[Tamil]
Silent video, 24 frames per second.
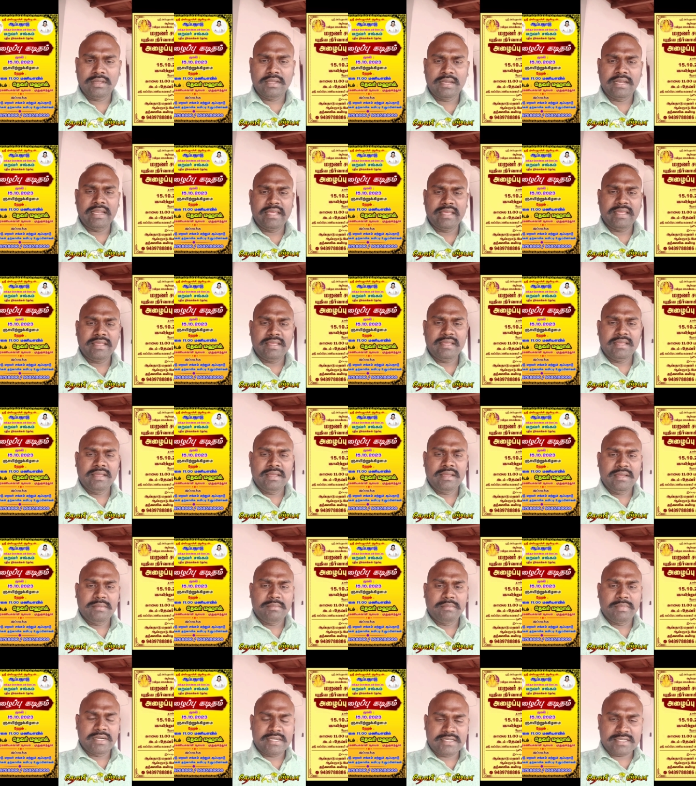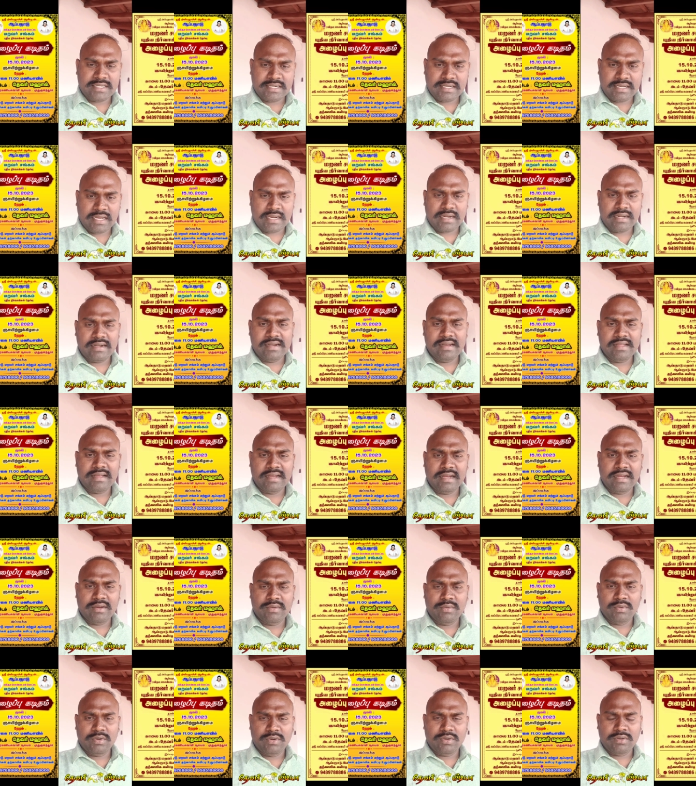இல்லை மற்ற
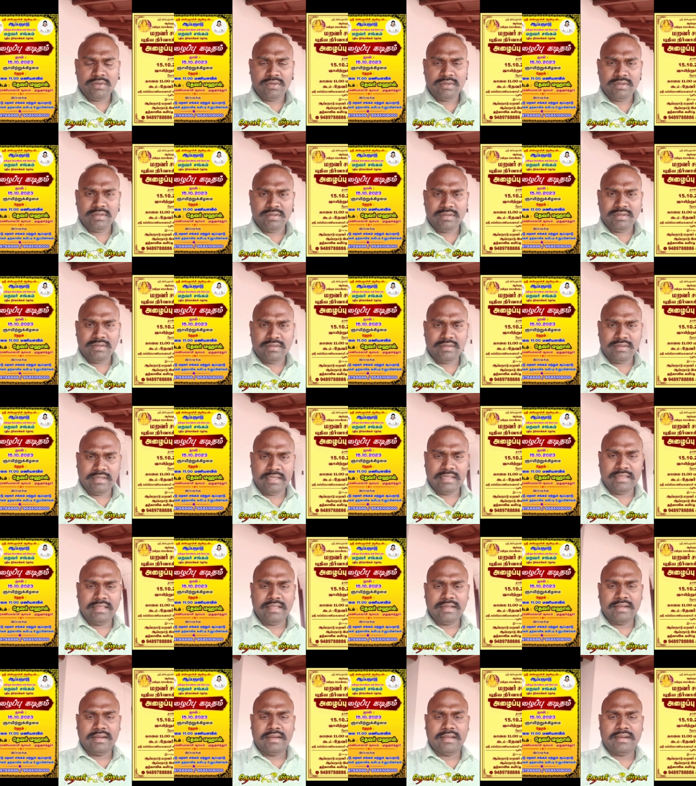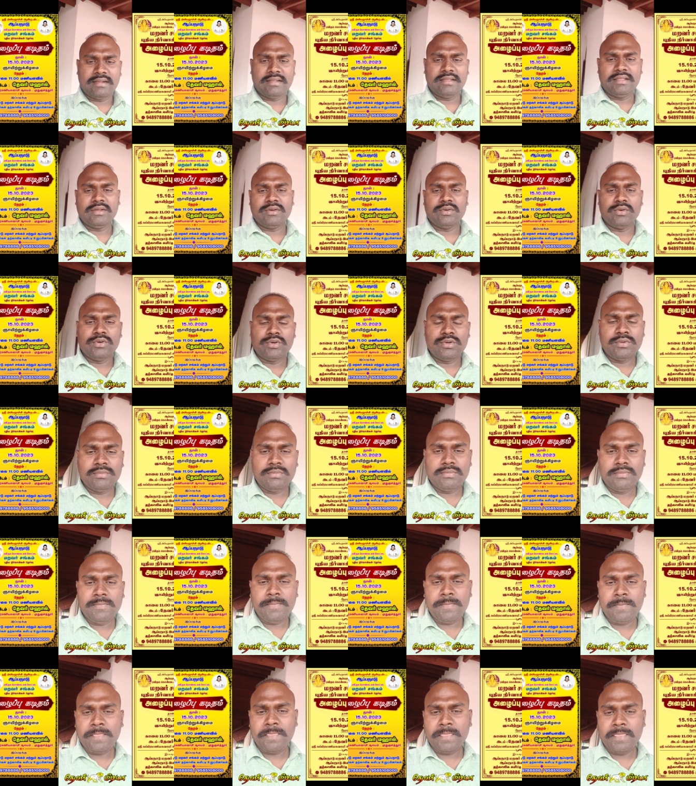காரணங்களுக்காகவோ எந்த காரணத்தை கொண்டும்
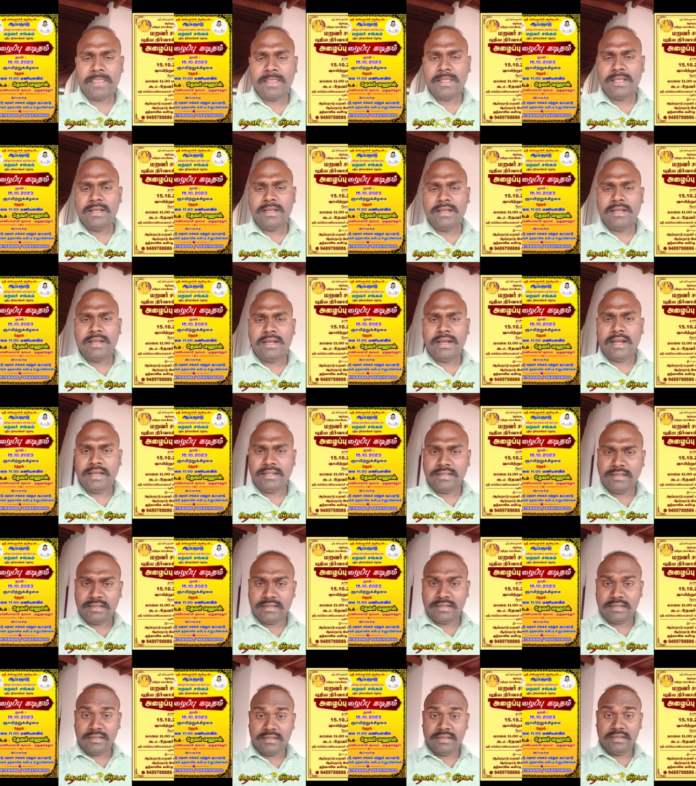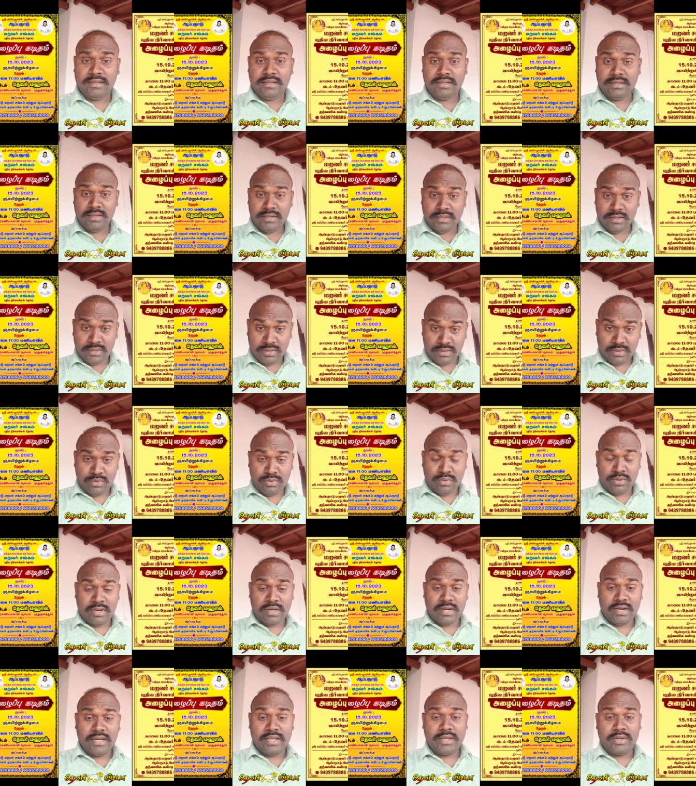அது
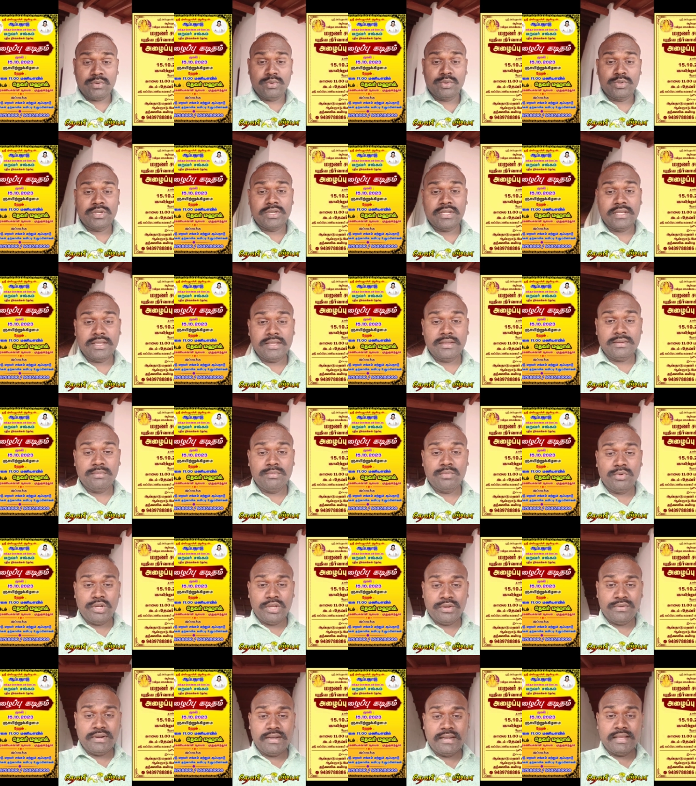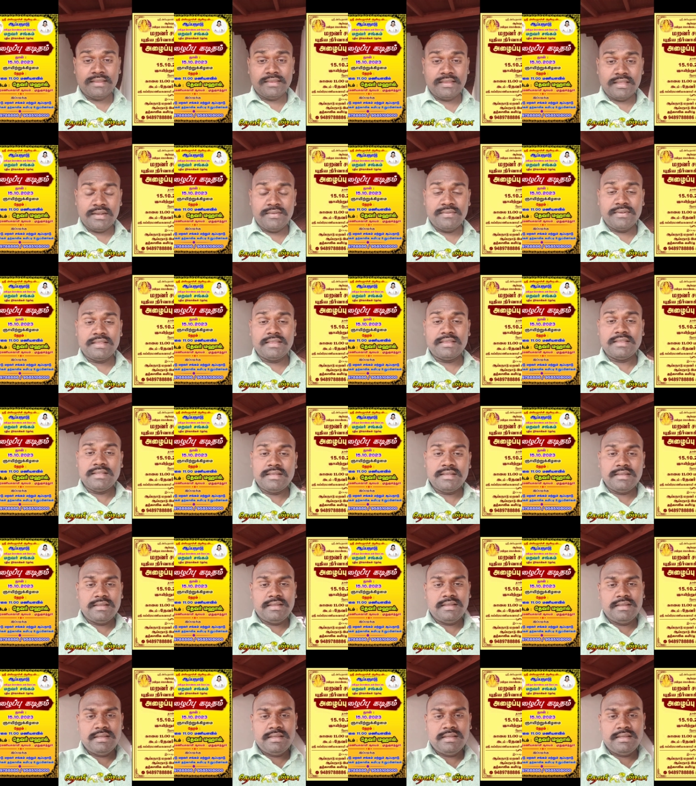கூட்டங்களை கூட்டி முடிவுகளை தெரிவித்து